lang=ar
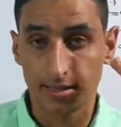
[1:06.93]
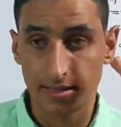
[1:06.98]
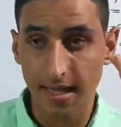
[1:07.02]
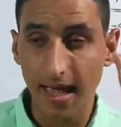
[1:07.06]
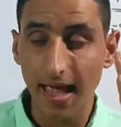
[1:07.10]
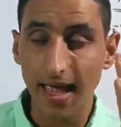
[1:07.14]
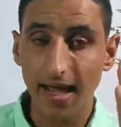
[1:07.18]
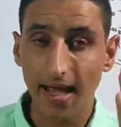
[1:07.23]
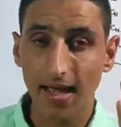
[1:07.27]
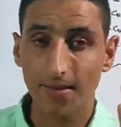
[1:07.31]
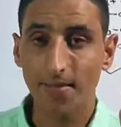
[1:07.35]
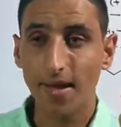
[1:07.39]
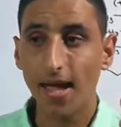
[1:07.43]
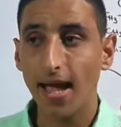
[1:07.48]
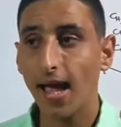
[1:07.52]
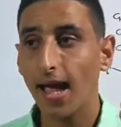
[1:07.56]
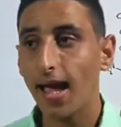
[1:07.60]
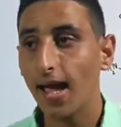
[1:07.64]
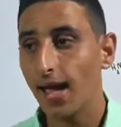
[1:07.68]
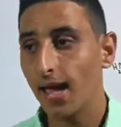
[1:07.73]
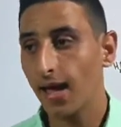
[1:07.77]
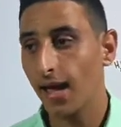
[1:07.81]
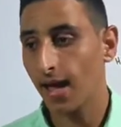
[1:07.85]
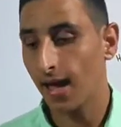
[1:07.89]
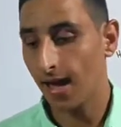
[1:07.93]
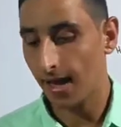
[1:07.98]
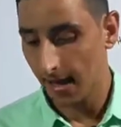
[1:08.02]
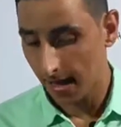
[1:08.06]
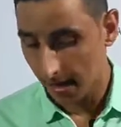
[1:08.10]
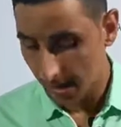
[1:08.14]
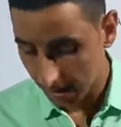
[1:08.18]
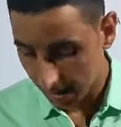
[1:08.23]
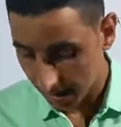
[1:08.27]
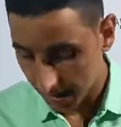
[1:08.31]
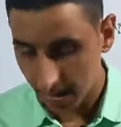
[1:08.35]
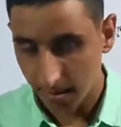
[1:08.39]
ده يا جماعة
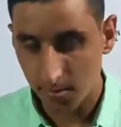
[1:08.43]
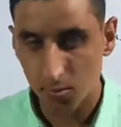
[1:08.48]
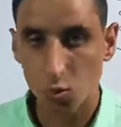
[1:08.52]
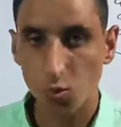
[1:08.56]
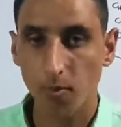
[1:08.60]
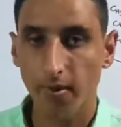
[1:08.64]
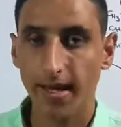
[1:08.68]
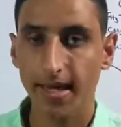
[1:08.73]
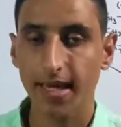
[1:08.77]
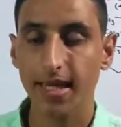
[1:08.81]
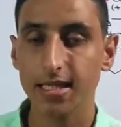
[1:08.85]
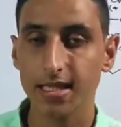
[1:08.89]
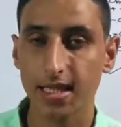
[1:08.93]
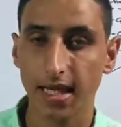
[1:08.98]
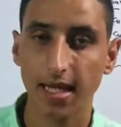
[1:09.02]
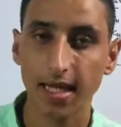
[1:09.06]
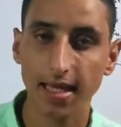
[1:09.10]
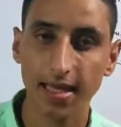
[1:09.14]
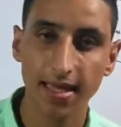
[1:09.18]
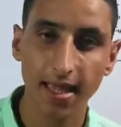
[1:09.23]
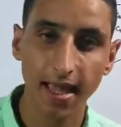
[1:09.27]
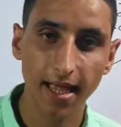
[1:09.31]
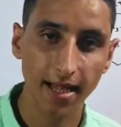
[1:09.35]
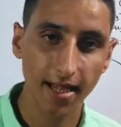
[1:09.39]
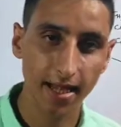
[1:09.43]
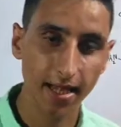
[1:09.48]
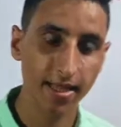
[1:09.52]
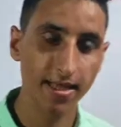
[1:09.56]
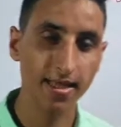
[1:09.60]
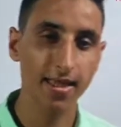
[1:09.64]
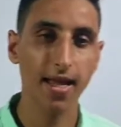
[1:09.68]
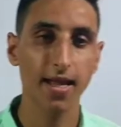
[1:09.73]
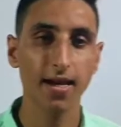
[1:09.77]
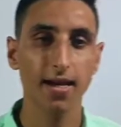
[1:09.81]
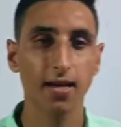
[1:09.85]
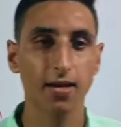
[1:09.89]
حاجة مميزة جدا
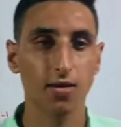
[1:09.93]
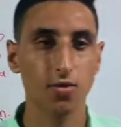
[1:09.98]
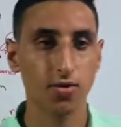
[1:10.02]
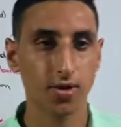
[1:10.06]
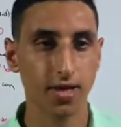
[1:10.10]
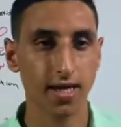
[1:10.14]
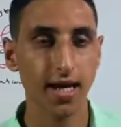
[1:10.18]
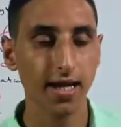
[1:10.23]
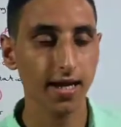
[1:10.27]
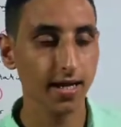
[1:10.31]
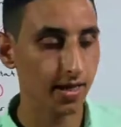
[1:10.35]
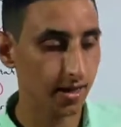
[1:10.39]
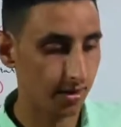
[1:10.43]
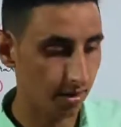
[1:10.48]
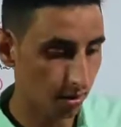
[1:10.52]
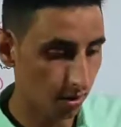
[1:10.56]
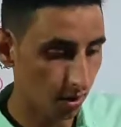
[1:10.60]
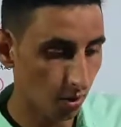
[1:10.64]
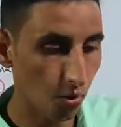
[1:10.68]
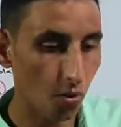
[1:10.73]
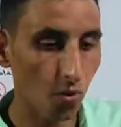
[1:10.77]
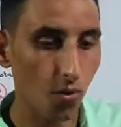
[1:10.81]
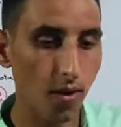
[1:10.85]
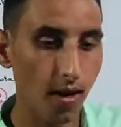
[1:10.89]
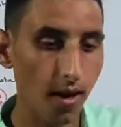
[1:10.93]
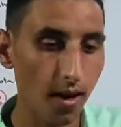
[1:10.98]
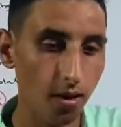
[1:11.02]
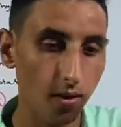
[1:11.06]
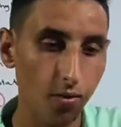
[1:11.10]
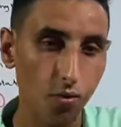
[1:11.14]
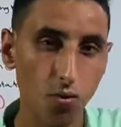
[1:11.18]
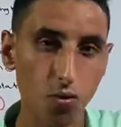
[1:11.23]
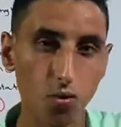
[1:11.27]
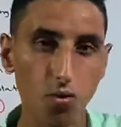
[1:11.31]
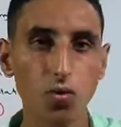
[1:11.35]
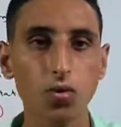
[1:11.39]
جدا للأورجانيك هو
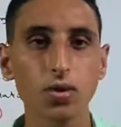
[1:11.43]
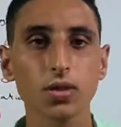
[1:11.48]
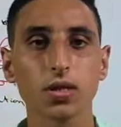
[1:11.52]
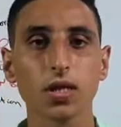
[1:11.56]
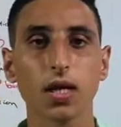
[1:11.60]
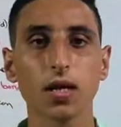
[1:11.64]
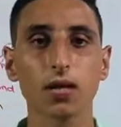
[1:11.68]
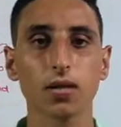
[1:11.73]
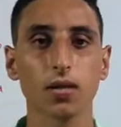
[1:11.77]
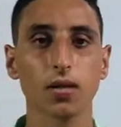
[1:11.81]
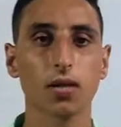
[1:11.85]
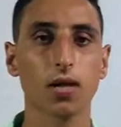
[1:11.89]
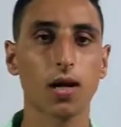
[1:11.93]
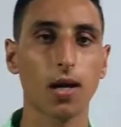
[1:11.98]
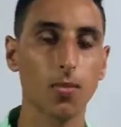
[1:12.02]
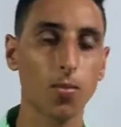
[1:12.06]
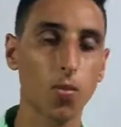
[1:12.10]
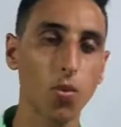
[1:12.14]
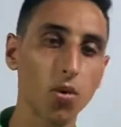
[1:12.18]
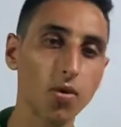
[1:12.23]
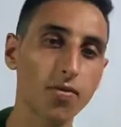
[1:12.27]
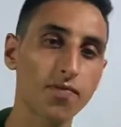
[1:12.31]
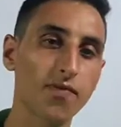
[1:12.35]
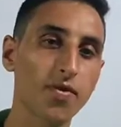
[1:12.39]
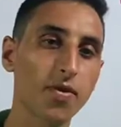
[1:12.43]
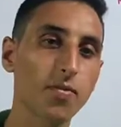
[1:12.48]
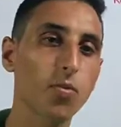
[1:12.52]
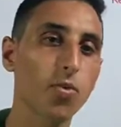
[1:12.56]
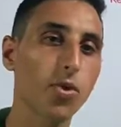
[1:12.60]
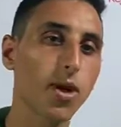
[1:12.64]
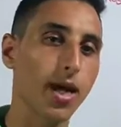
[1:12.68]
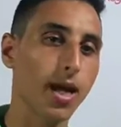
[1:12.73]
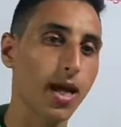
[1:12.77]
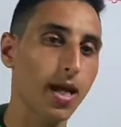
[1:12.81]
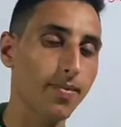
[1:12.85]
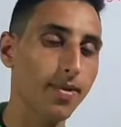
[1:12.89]
وجود ذرة الكربون في
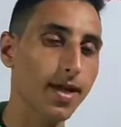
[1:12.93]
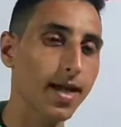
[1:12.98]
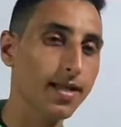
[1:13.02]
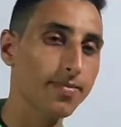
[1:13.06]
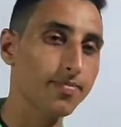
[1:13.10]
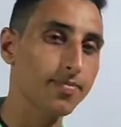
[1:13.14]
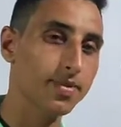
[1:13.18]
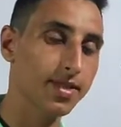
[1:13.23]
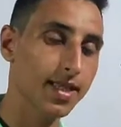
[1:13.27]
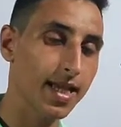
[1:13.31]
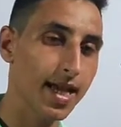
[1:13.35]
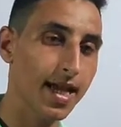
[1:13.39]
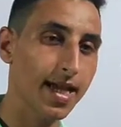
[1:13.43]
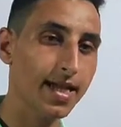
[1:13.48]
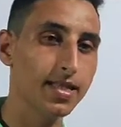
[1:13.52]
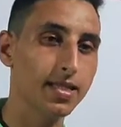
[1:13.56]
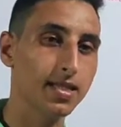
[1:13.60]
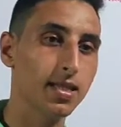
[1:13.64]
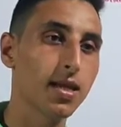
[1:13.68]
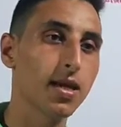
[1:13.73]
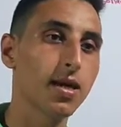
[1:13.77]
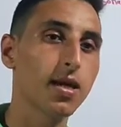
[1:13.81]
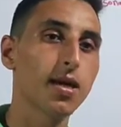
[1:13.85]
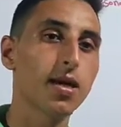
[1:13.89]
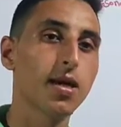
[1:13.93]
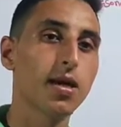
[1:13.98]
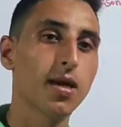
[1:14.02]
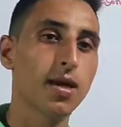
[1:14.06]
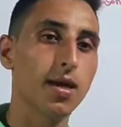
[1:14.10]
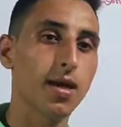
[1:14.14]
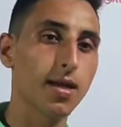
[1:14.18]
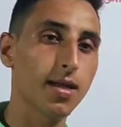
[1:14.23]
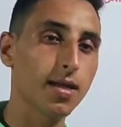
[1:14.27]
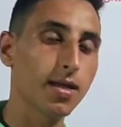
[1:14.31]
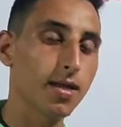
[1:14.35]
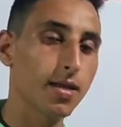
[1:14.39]
المركبات بتاعة
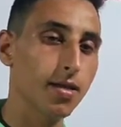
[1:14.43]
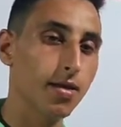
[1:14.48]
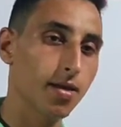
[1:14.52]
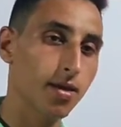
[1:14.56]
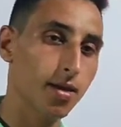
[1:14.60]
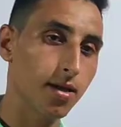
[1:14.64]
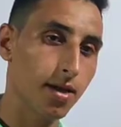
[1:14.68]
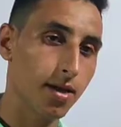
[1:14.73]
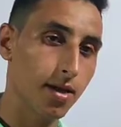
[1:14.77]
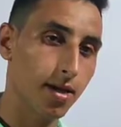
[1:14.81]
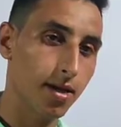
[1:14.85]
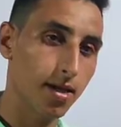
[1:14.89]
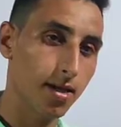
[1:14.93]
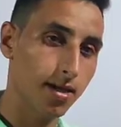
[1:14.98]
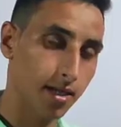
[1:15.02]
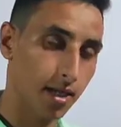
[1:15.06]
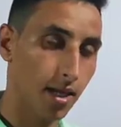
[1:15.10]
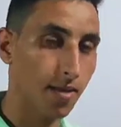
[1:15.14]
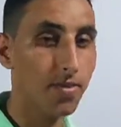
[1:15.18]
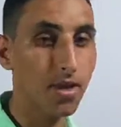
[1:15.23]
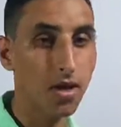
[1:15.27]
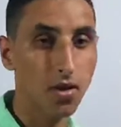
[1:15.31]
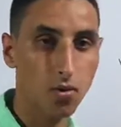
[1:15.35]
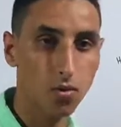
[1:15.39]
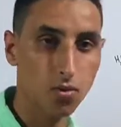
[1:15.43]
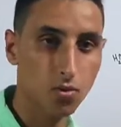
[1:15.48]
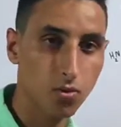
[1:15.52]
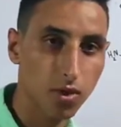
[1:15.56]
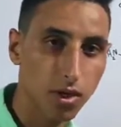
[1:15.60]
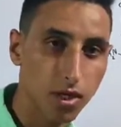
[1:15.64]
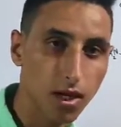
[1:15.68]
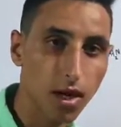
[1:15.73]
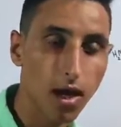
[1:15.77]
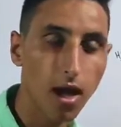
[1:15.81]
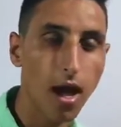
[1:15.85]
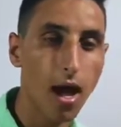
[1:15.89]
الكيمياء
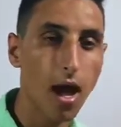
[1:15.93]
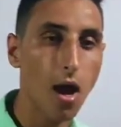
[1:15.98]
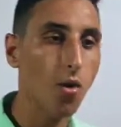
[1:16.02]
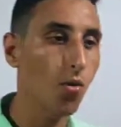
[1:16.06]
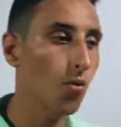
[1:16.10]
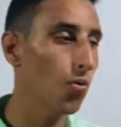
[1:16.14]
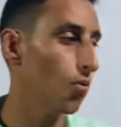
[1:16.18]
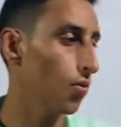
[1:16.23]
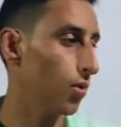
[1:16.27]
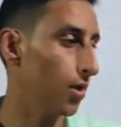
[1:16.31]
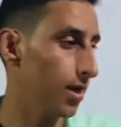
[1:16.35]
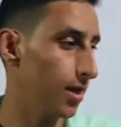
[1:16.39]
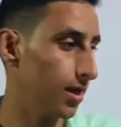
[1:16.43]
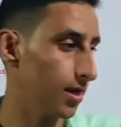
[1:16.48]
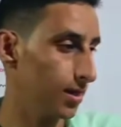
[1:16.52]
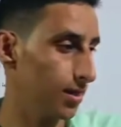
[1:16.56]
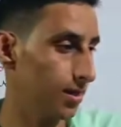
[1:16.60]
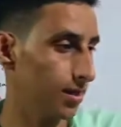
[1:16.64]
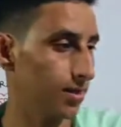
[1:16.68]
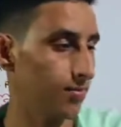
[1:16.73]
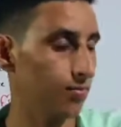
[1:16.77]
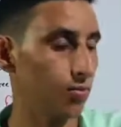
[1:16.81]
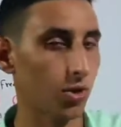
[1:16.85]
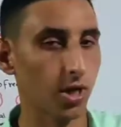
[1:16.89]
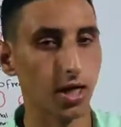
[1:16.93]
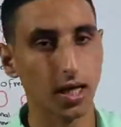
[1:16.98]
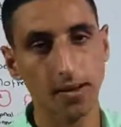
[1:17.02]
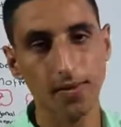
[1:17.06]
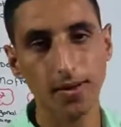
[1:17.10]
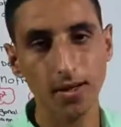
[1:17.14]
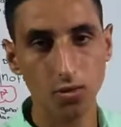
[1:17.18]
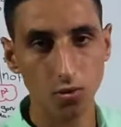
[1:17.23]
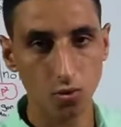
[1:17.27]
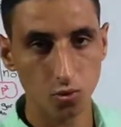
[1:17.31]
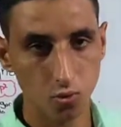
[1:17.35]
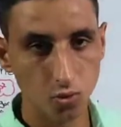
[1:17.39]
العضوية أو
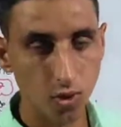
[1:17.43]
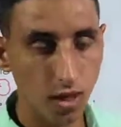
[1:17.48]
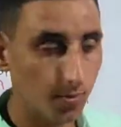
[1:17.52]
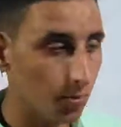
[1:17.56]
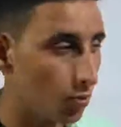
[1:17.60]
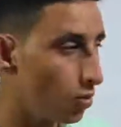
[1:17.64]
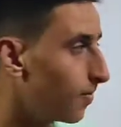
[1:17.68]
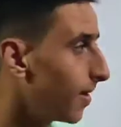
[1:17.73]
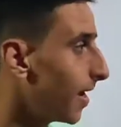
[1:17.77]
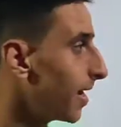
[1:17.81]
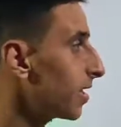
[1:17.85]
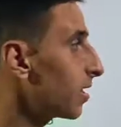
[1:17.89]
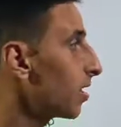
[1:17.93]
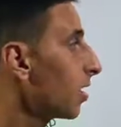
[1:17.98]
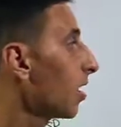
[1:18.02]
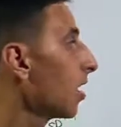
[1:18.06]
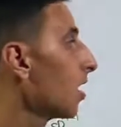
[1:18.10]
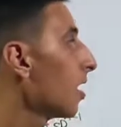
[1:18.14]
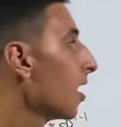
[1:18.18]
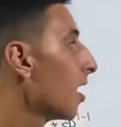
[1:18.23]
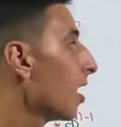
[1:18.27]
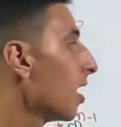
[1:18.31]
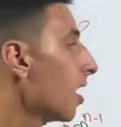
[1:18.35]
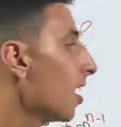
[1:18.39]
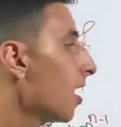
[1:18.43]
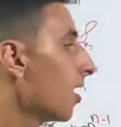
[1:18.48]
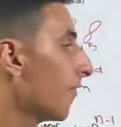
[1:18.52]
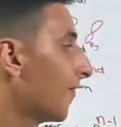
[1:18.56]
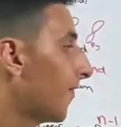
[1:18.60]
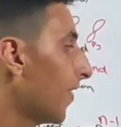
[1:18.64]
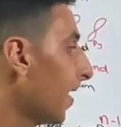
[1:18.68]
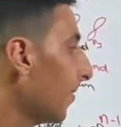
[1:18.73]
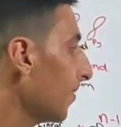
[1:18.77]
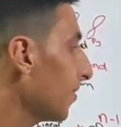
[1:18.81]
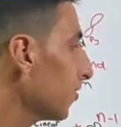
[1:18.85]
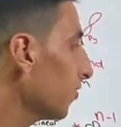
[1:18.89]
المركبات العضوية عموما
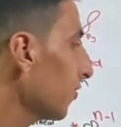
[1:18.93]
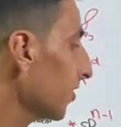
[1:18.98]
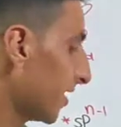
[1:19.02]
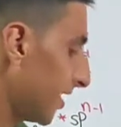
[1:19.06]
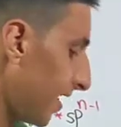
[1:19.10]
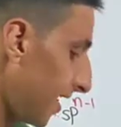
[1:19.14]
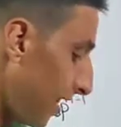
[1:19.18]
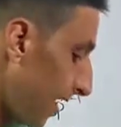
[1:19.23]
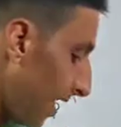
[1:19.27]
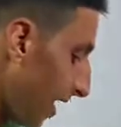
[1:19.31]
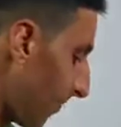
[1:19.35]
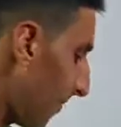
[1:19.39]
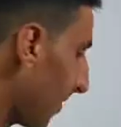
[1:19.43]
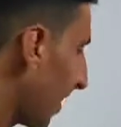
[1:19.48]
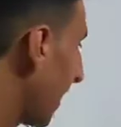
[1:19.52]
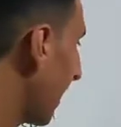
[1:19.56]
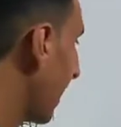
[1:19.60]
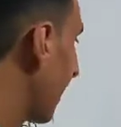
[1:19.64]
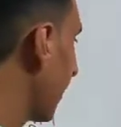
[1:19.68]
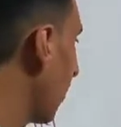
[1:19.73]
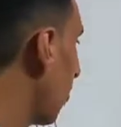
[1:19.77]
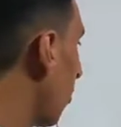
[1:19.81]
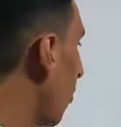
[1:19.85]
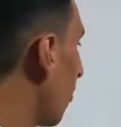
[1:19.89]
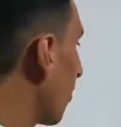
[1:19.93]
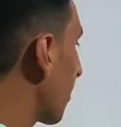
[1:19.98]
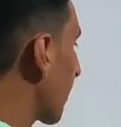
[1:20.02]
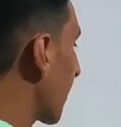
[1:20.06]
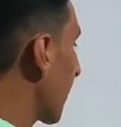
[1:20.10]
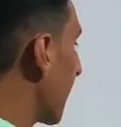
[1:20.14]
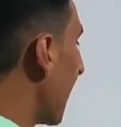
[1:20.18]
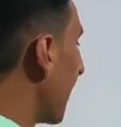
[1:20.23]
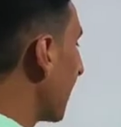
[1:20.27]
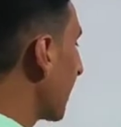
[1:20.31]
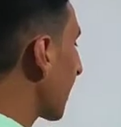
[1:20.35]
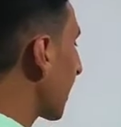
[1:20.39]
فبنقول كده يا جماعة
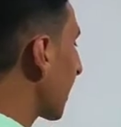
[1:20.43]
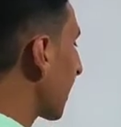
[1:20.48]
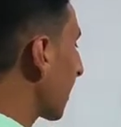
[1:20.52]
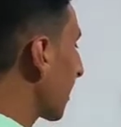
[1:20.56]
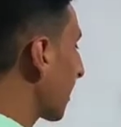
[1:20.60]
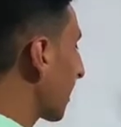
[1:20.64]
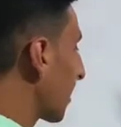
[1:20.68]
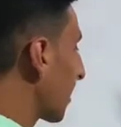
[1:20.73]
أورجانيك